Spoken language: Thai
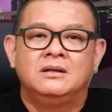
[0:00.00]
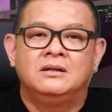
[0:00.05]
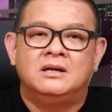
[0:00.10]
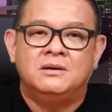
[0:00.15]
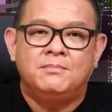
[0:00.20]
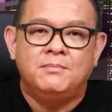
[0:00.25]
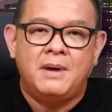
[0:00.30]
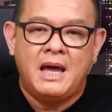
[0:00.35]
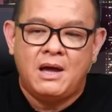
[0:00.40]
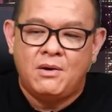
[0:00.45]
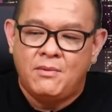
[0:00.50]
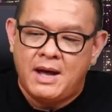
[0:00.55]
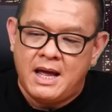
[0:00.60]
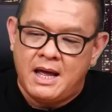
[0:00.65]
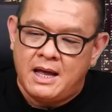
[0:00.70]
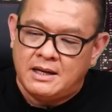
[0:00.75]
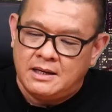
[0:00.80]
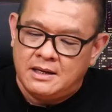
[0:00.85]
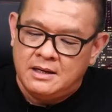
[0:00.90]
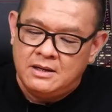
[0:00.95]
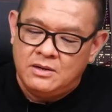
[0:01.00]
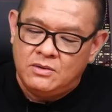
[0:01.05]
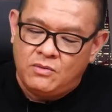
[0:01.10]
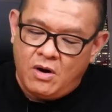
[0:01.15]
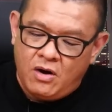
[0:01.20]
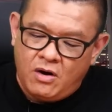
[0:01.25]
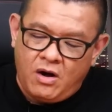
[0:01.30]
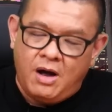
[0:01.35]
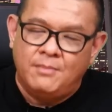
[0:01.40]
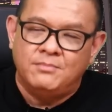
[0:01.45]
ถึงแม้ว่า
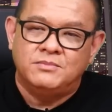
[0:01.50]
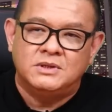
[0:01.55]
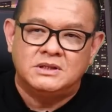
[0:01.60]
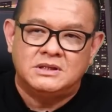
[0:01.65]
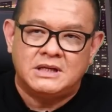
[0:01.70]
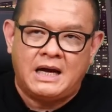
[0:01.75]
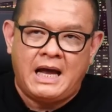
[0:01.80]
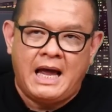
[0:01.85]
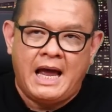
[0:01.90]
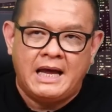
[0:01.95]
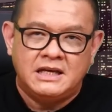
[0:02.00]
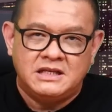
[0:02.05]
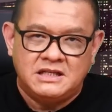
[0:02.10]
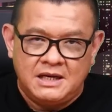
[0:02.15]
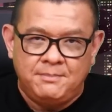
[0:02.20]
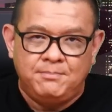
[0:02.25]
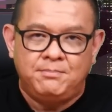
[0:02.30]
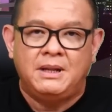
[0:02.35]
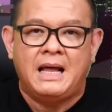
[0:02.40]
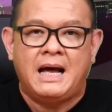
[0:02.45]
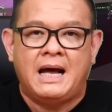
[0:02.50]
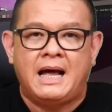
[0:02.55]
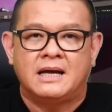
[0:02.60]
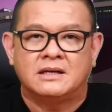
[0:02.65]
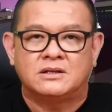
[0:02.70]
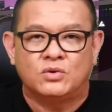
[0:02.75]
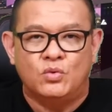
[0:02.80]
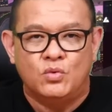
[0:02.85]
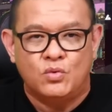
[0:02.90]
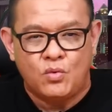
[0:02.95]
Qualcomm จะขายชิปราคา
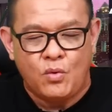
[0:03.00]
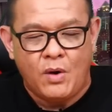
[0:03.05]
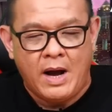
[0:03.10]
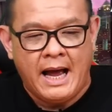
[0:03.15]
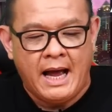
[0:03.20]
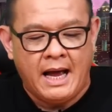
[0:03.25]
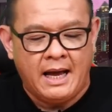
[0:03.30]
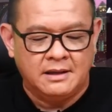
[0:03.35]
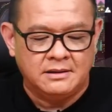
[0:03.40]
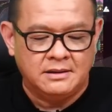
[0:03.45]
สูงกว่า